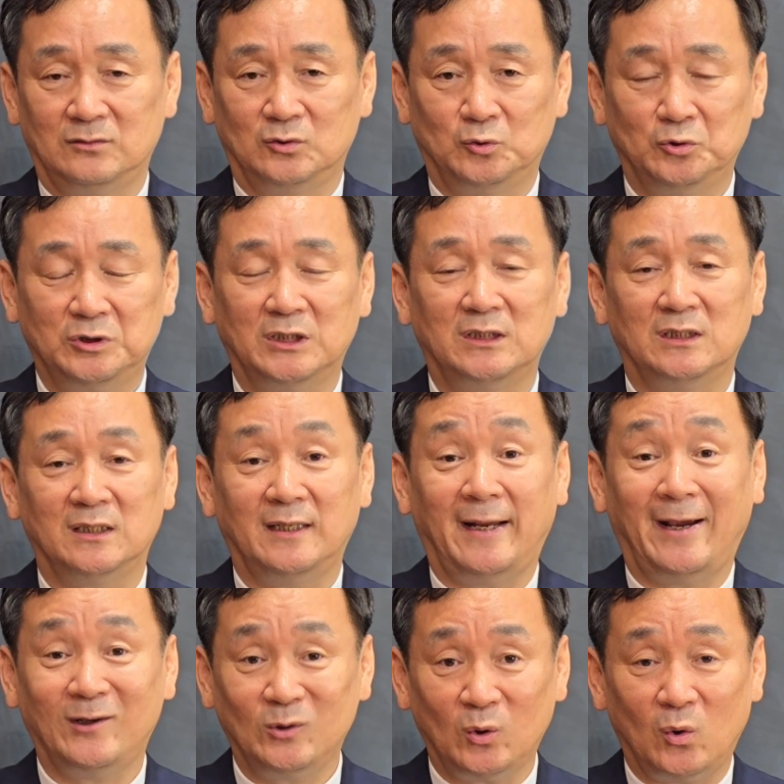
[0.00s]
구체적인
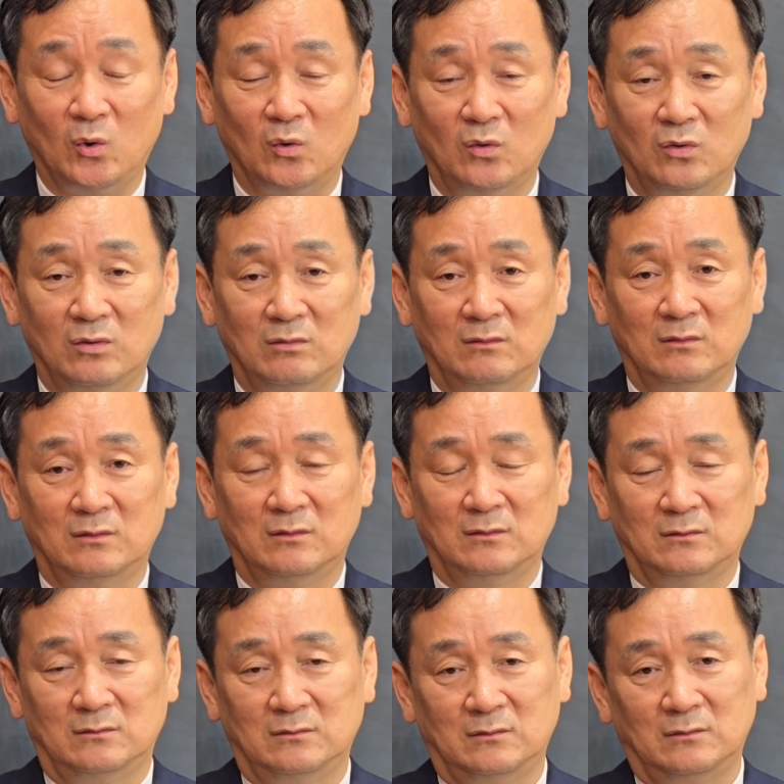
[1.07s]
행동,
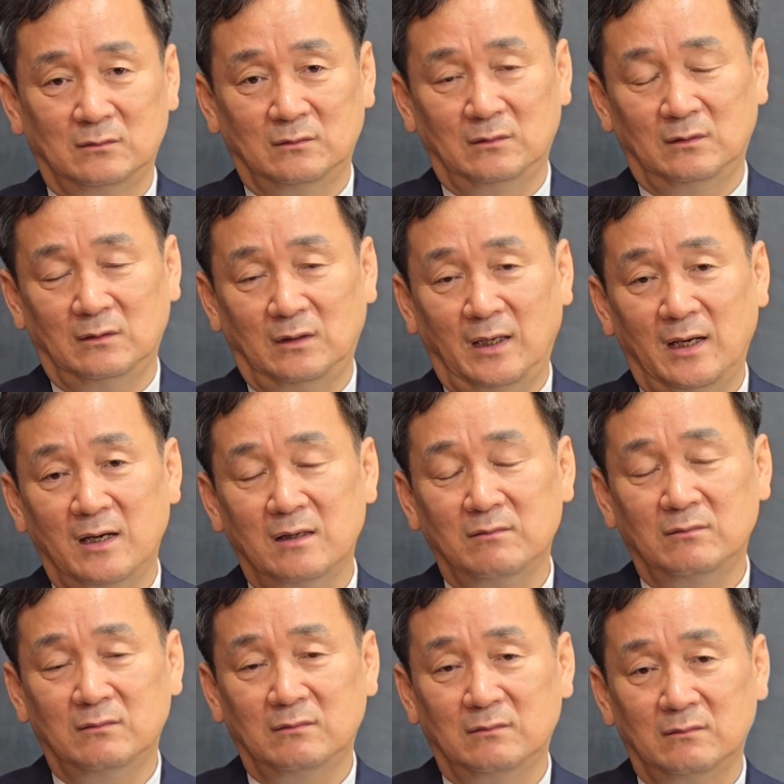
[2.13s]

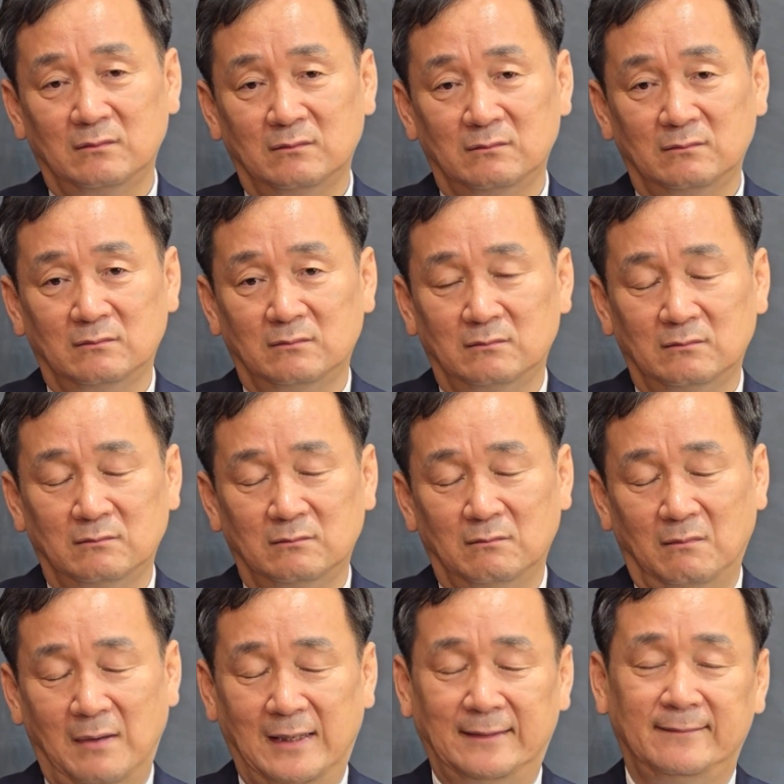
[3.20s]
대한
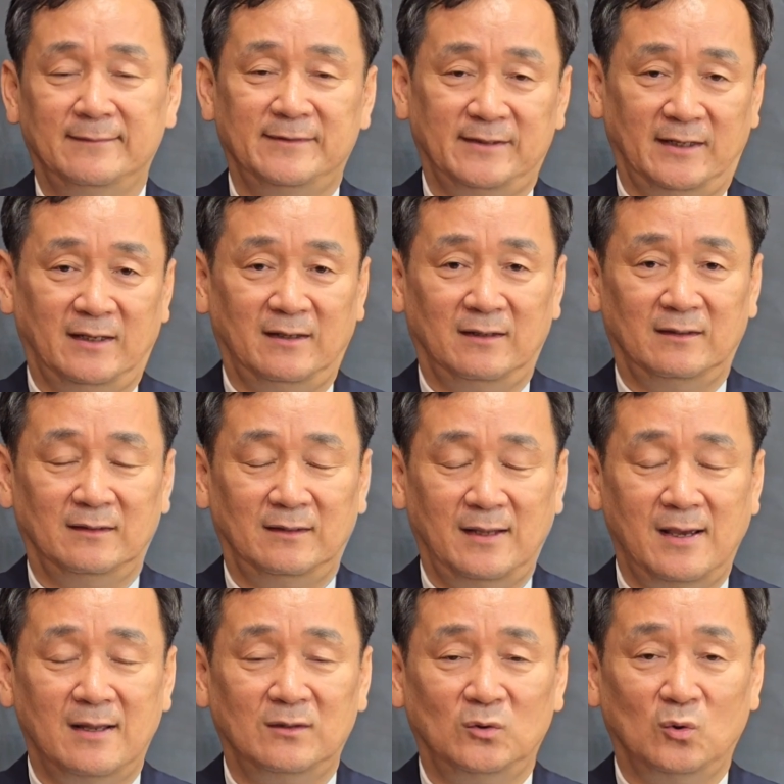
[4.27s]
만세,
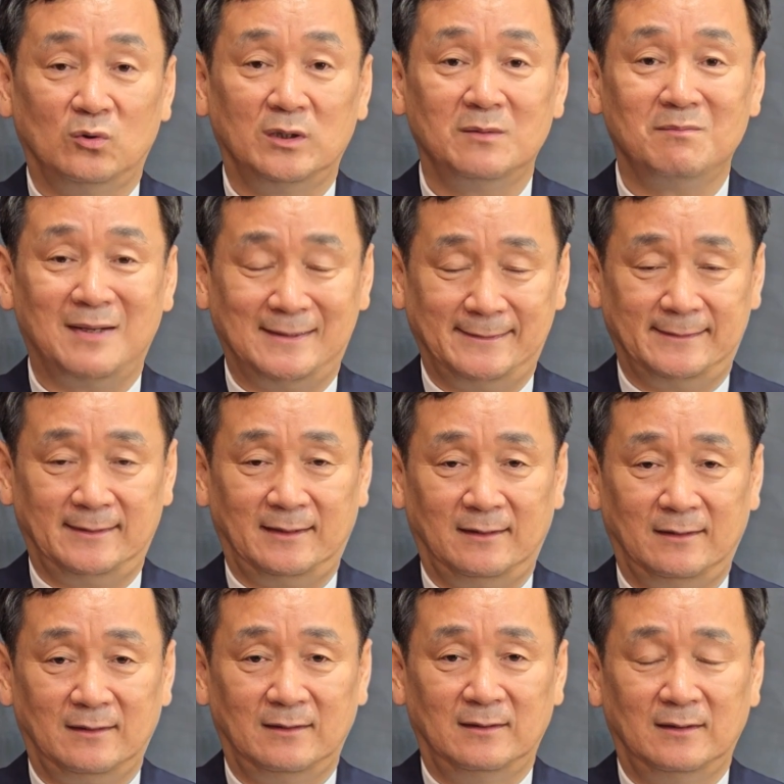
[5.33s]
대한 독립 만세,
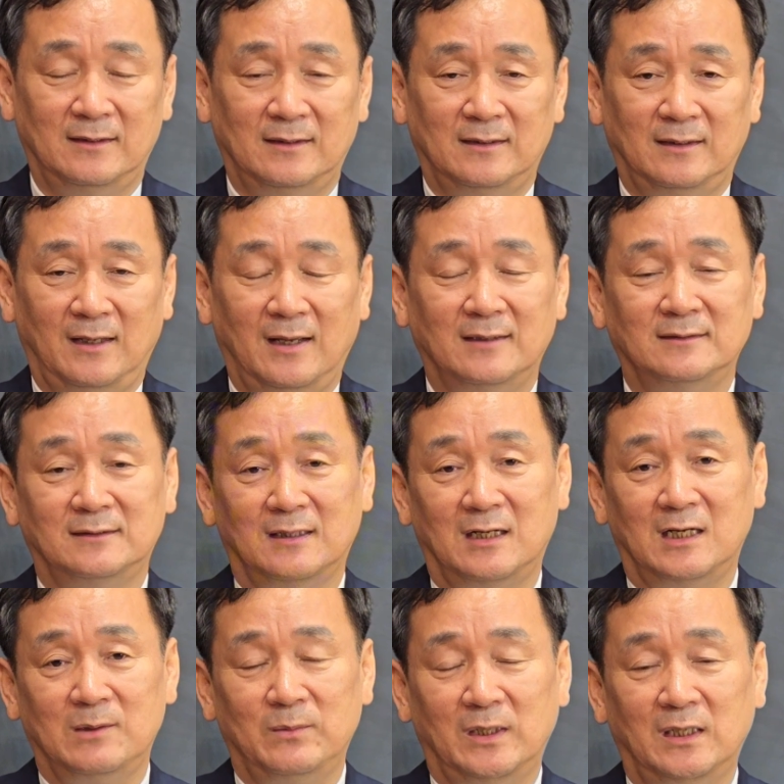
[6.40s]
대한
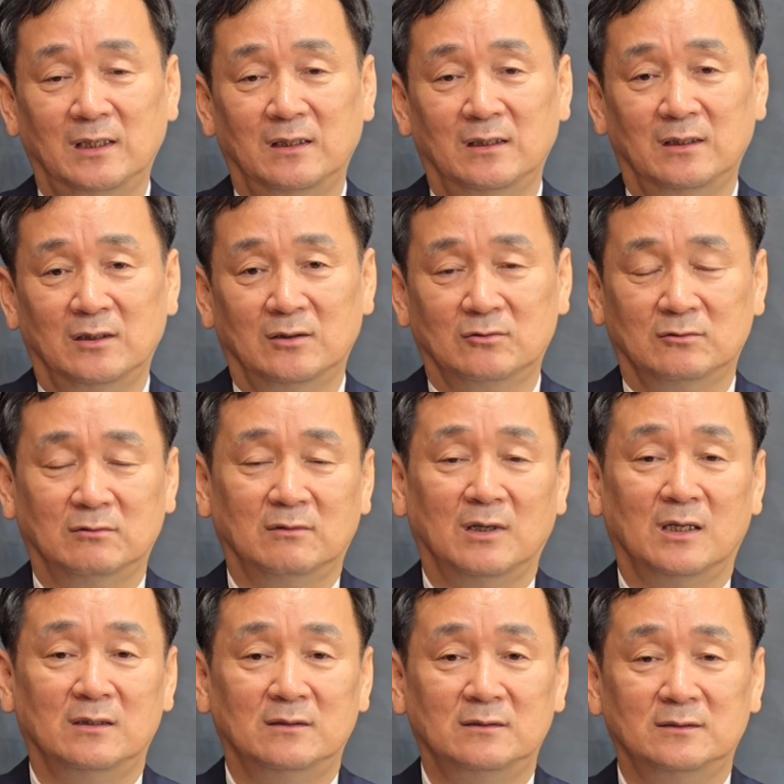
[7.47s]
사람의
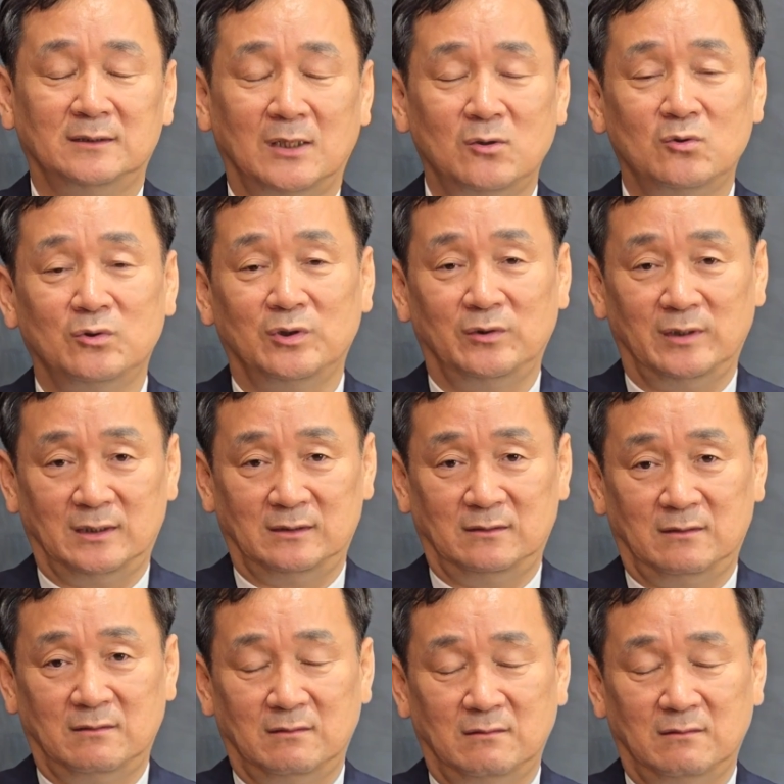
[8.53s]
국가를 세우기 위해서